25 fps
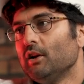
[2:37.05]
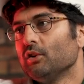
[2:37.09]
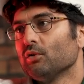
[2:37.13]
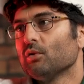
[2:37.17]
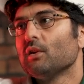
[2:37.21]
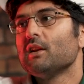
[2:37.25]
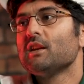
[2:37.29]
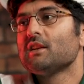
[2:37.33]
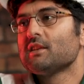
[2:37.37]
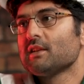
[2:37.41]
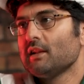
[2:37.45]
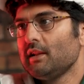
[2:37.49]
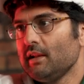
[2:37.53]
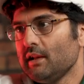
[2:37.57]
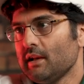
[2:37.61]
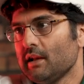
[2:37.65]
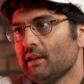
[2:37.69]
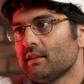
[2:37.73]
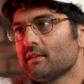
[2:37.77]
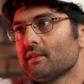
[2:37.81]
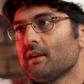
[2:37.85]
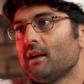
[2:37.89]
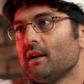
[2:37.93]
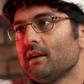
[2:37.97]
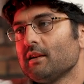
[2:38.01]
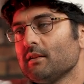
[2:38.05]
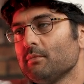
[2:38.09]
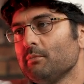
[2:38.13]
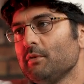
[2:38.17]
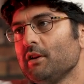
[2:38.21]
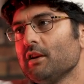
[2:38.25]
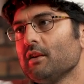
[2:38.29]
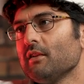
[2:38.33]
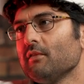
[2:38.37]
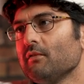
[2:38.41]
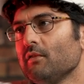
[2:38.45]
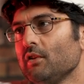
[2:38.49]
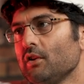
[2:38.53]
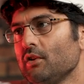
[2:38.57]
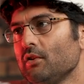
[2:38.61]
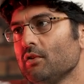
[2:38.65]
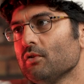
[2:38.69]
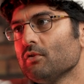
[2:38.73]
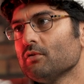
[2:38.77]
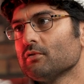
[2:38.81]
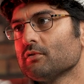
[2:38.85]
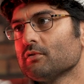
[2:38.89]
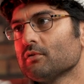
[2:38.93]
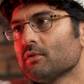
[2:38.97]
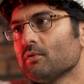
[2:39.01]
तो इनिशियली आई स्टार्टेड मेकिंग
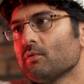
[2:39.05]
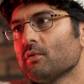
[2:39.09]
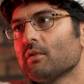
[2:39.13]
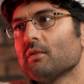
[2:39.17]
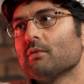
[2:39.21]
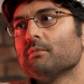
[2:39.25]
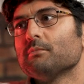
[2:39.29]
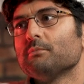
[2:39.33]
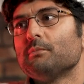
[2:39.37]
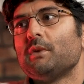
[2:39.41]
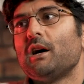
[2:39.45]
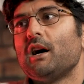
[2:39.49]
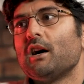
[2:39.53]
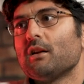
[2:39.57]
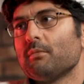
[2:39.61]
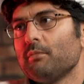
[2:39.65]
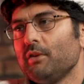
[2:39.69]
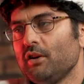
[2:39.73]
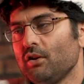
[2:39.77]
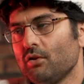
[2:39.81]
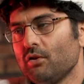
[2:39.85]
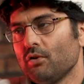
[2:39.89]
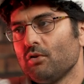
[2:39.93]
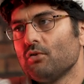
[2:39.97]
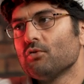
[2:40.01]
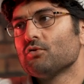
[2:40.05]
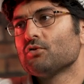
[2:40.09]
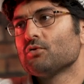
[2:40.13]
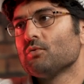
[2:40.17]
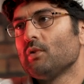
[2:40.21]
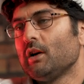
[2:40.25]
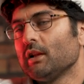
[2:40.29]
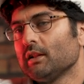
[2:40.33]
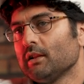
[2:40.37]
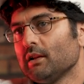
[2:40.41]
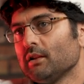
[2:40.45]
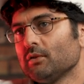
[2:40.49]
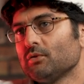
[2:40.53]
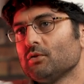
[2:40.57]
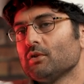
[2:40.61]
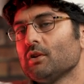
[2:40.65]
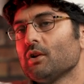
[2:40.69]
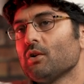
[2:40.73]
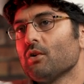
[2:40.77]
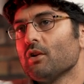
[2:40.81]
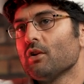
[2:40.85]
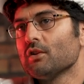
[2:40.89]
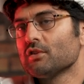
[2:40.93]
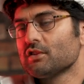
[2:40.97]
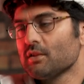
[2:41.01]
वीडियोस क्योंकि बाहर में इंट्रोड्यूस हुआ था टू
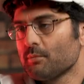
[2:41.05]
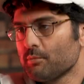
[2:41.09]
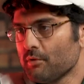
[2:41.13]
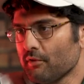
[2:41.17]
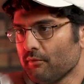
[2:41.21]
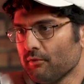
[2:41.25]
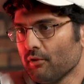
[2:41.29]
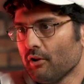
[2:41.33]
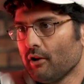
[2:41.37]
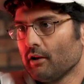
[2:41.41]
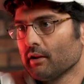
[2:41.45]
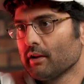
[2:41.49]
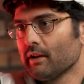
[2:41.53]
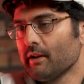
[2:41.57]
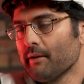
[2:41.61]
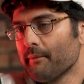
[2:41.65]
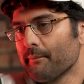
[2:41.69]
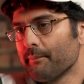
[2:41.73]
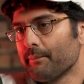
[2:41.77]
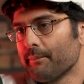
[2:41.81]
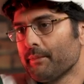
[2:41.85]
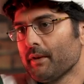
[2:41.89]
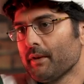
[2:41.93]
द कॉन्सेप्ट ऑफ व्लॉगिंग